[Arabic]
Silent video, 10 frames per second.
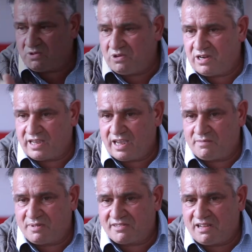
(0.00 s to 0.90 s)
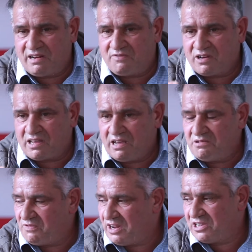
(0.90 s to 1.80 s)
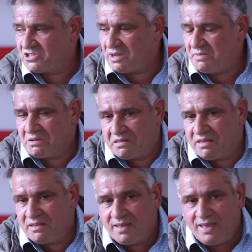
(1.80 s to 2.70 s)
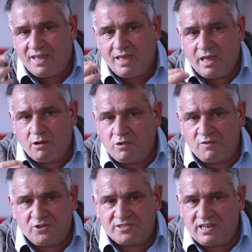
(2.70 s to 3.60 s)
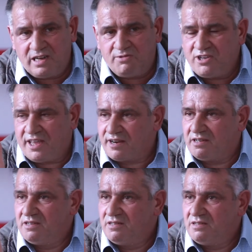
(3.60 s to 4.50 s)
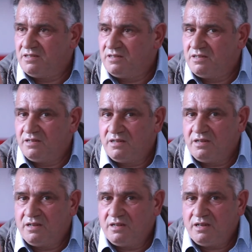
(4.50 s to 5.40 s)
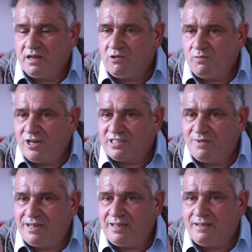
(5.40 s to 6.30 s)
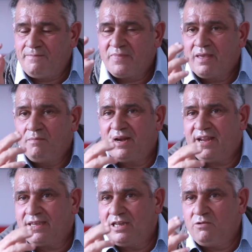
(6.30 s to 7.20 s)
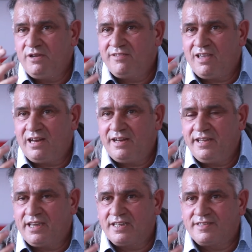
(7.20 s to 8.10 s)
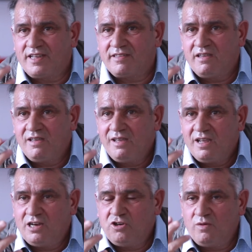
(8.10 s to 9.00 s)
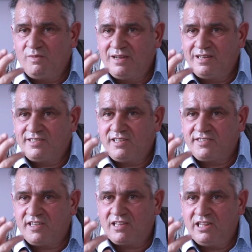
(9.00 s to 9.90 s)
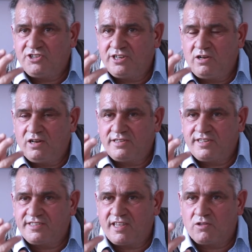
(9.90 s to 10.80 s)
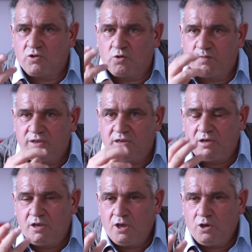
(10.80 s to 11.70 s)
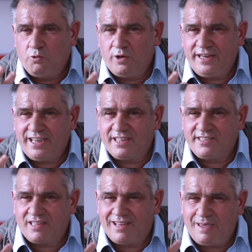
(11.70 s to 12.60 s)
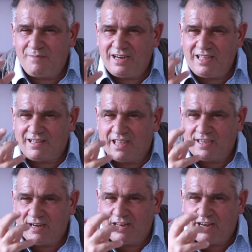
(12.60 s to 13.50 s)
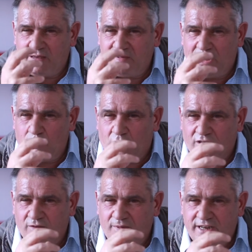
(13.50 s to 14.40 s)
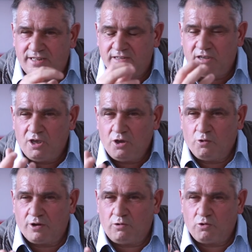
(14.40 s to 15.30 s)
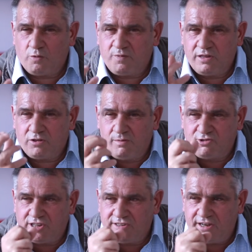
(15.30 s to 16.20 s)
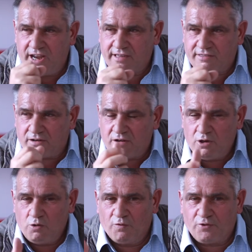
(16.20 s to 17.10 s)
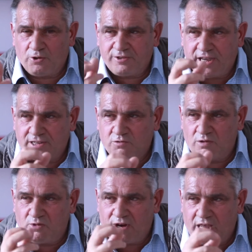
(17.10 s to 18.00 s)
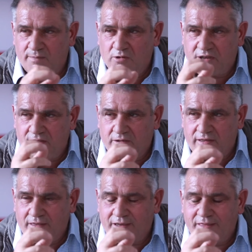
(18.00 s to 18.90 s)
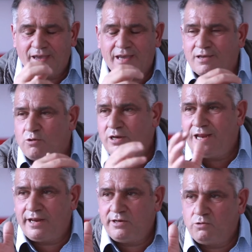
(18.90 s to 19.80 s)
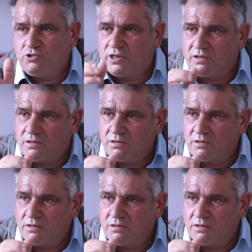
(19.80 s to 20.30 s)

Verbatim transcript: الكل كاين بطاله في القاوي في الحياه الشعبيه وكذا اول فرصه ليه باش يعرق. اول مناسبه ليه. برا احكي له انت على انعكاسات اليوم السياسات الهجريه السياسات الاوروبيه وانعكاسات العمليات الاخيره الارهابيه اللي وقعت في باريس وراه الاوروبيين تو متشدين اكثر وفرونتكس والمراقبه وكذا وكذا وكذا كلنا يعني له شيء